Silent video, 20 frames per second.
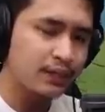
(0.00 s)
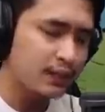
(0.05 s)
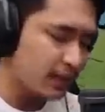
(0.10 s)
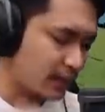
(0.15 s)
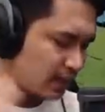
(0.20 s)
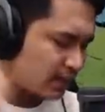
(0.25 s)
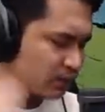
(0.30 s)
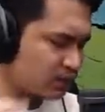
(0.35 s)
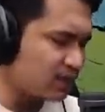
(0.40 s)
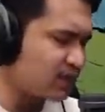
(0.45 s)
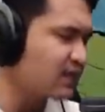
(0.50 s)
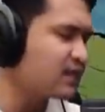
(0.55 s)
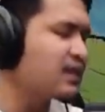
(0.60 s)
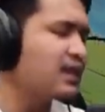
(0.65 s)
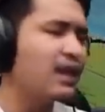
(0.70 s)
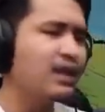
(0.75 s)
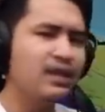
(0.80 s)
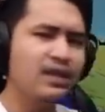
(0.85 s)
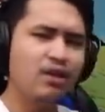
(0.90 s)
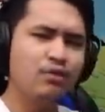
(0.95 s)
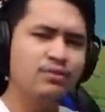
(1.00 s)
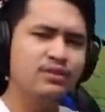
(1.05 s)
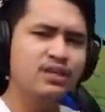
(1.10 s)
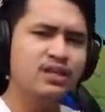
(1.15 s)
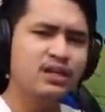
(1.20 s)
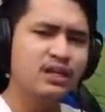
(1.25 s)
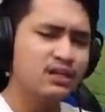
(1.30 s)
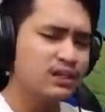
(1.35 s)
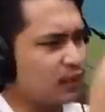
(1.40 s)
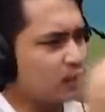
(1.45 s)
ya gak usah ditanya lagi kalau
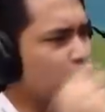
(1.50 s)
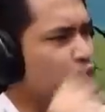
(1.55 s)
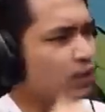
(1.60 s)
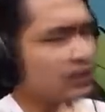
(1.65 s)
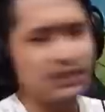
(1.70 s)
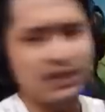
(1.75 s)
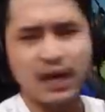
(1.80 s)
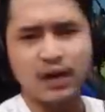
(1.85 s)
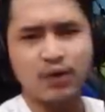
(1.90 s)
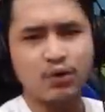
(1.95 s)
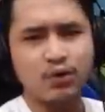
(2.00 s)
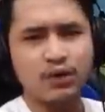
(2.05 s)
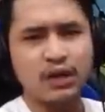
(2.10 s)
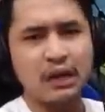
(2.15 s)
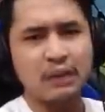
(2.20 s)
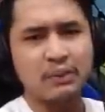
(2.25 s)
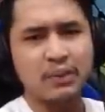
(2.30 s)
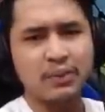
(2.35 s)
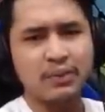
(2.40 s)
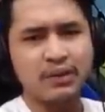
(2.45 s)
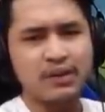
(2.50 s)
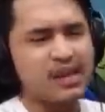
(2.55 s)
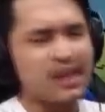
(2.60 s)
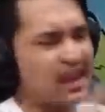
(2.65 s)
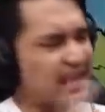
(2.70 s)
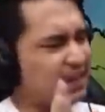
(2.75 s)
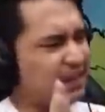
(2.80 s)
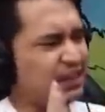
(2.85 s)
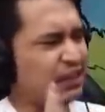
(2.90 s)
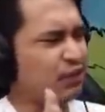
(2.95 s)
misalkan gue jago dalam game ini ya
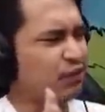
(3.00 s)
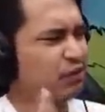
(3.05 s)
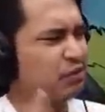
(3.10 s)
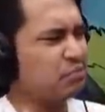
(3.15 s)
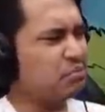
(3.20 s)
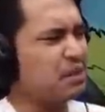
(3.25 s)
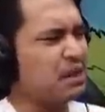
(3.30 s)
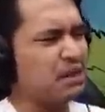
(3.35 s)
Getting Over It mah